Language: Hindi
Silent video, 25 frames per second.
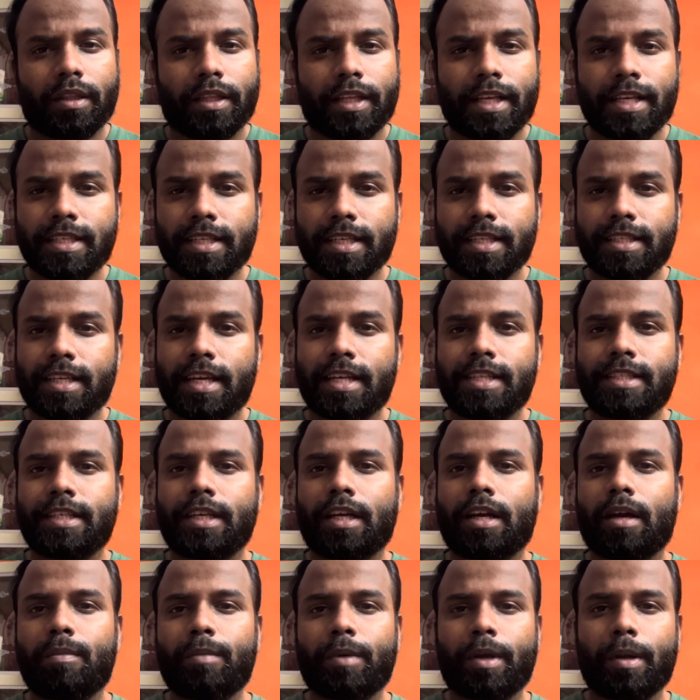तीस हज़ार से
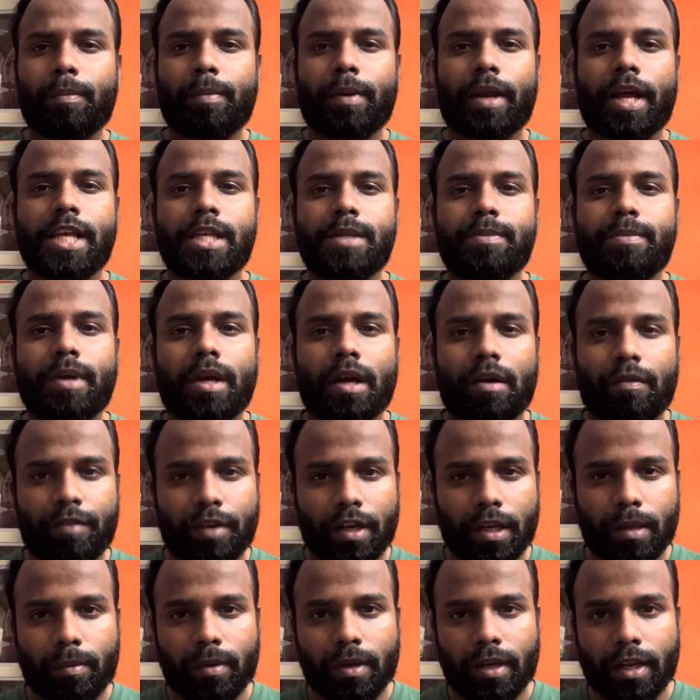कम की प्राइस में
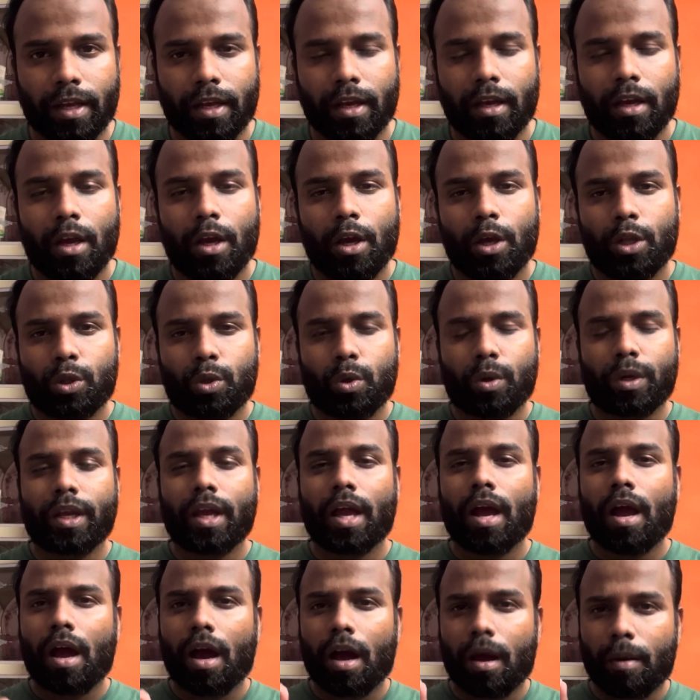अवेलेबल है तो
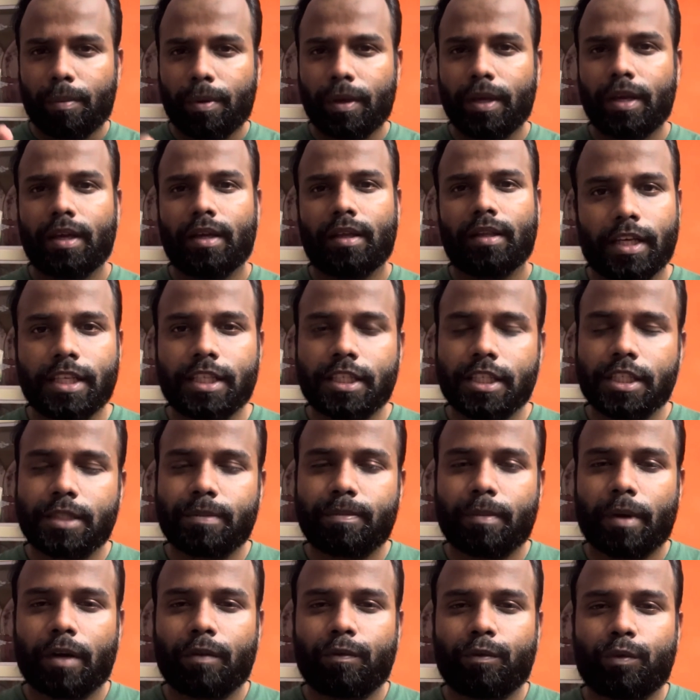क्या अभी इस
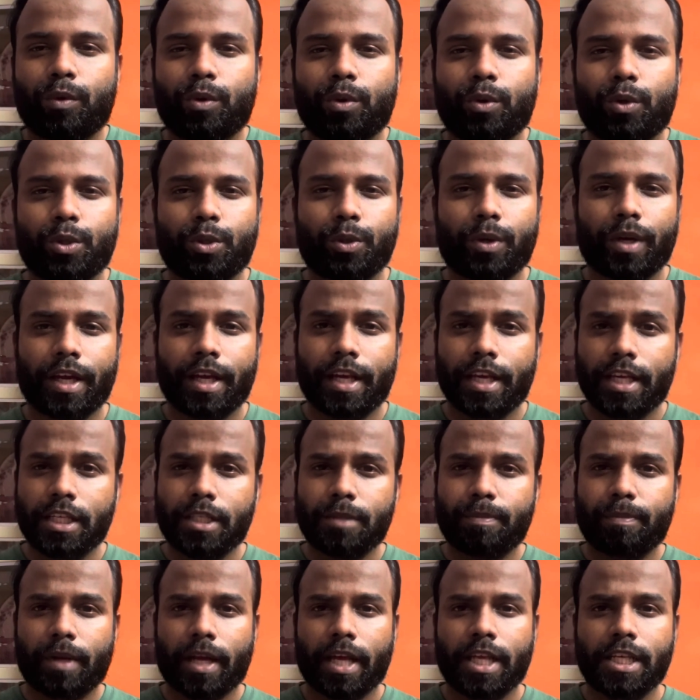स्मार्टफोन को जो है इस
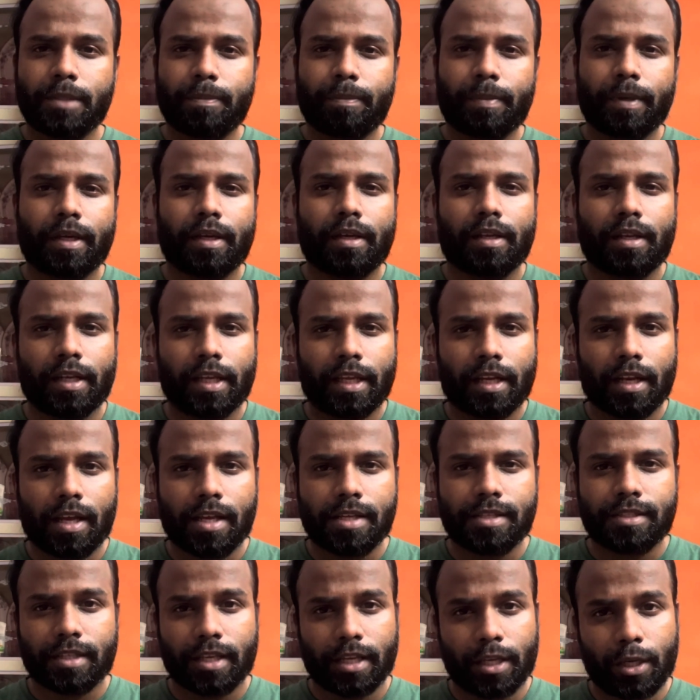प्राइस पे लेना
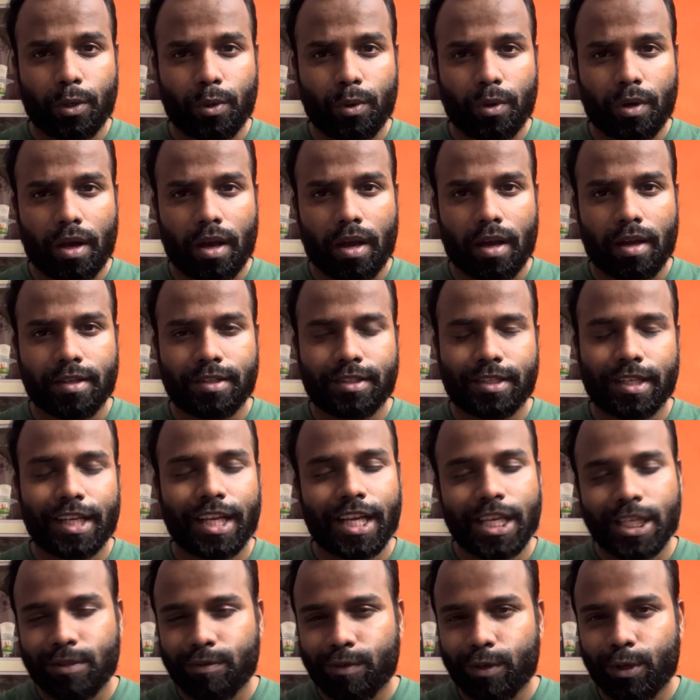सही होगा चलिए
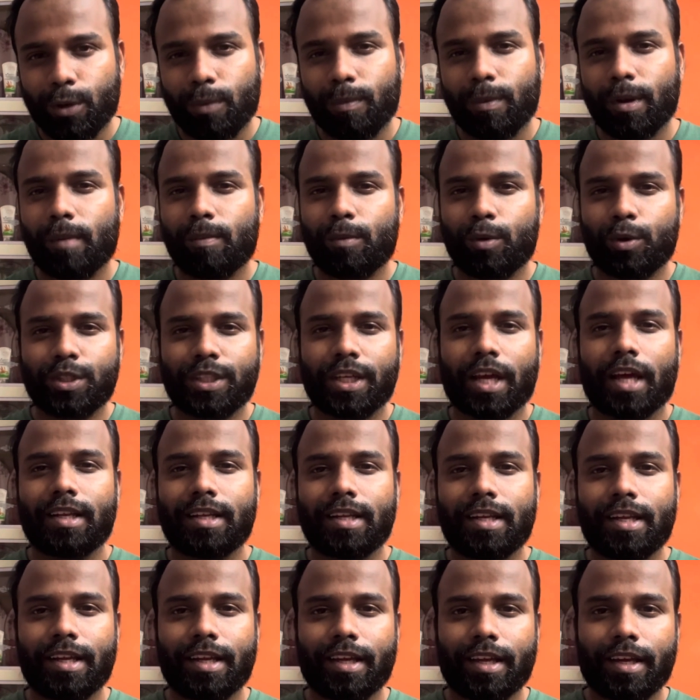इस वीडियो में हम लोग जान ही
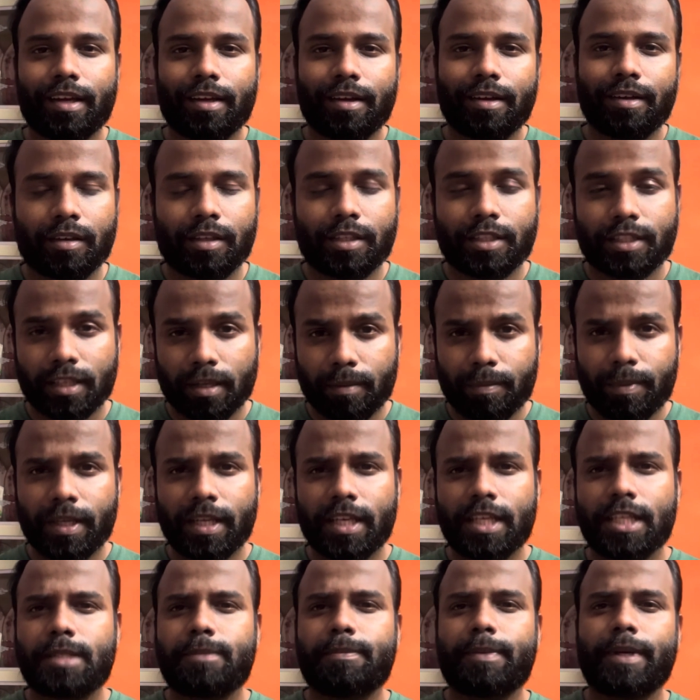लेंगे सभी
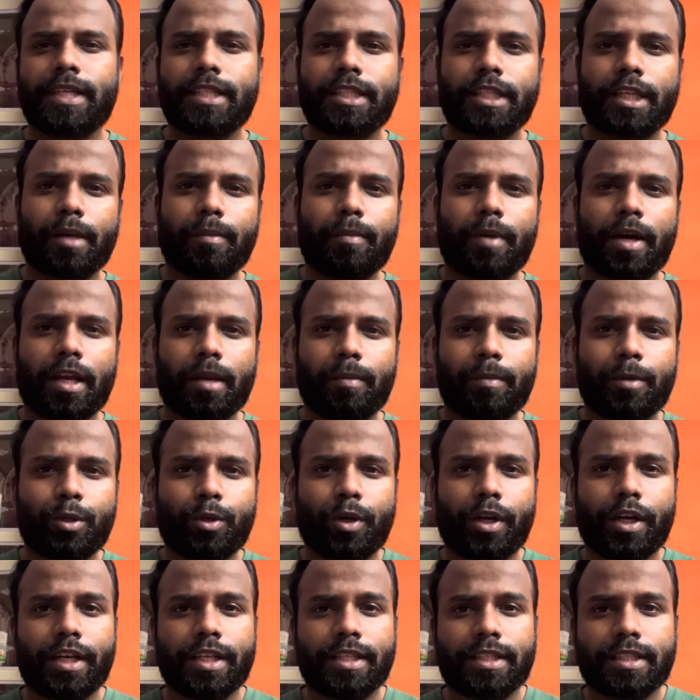स्पेक्स के बारे में जो
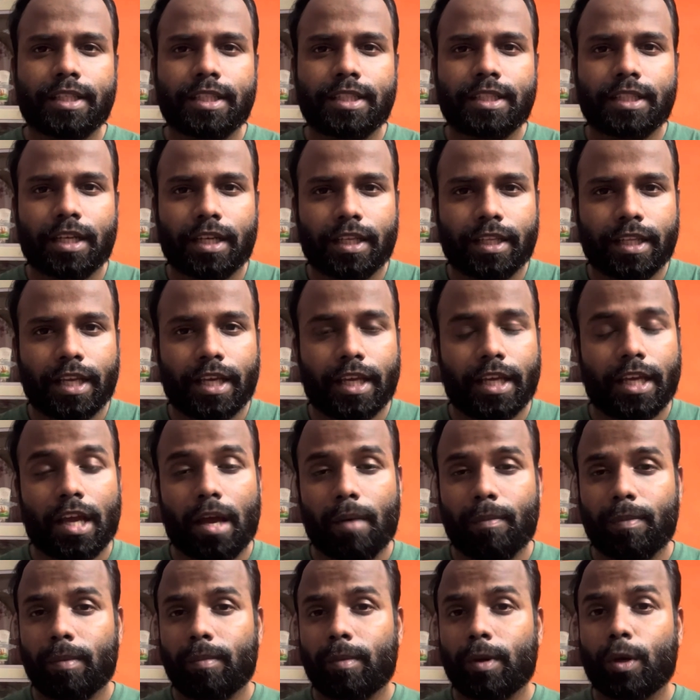है डिस्कस करने की यहाँ
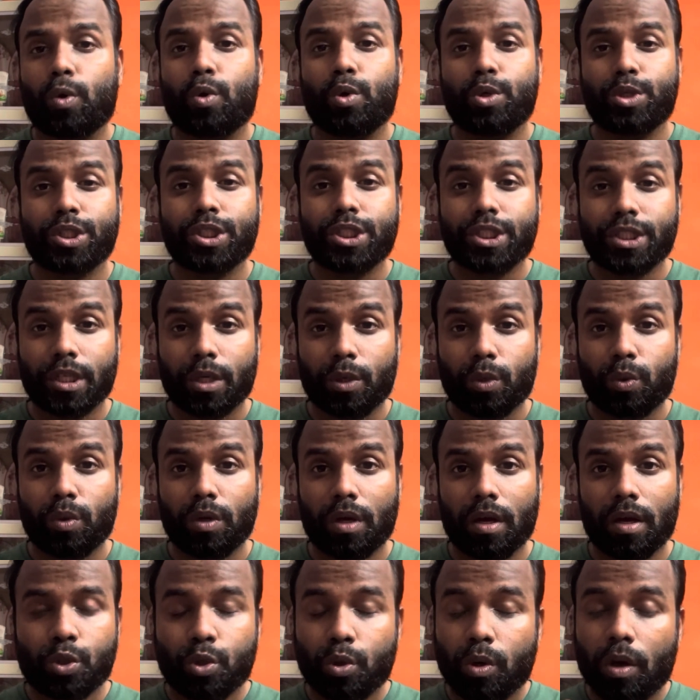पे मैं कोशिश
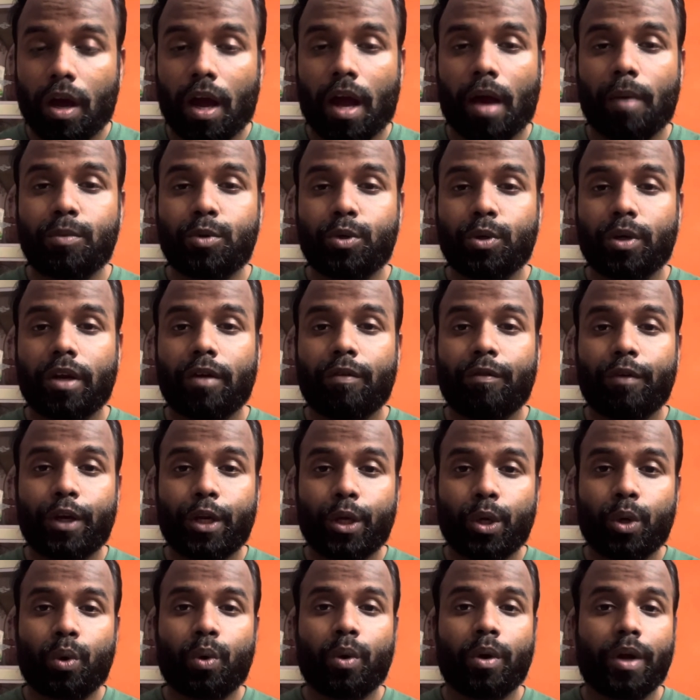करूंगा तो आप जो है
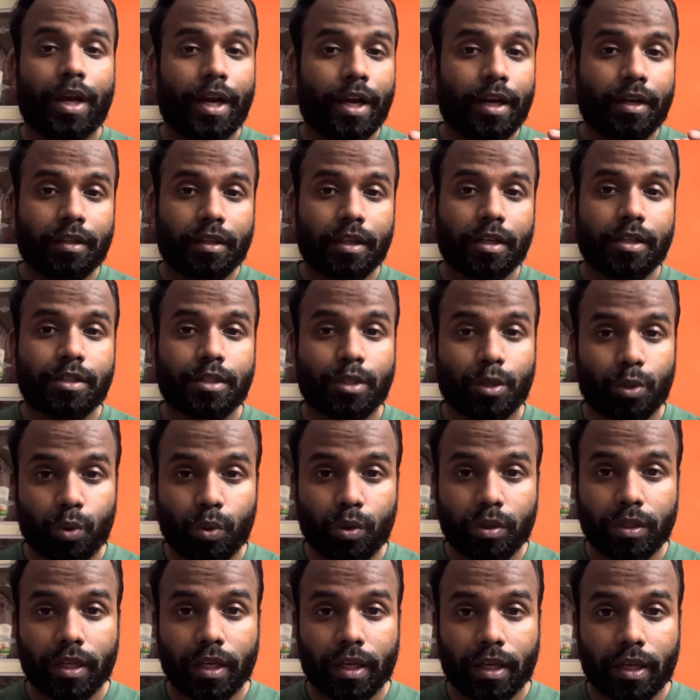वीडियो को एंड तक
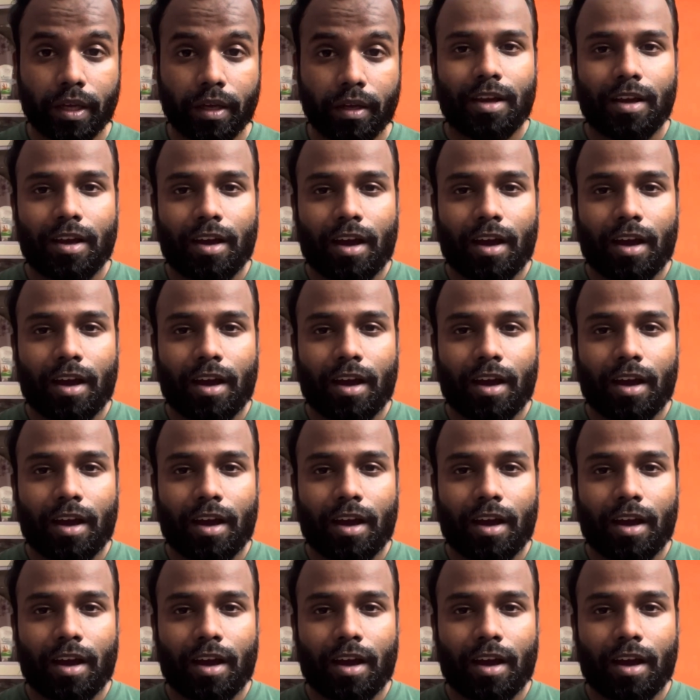जरूर देखें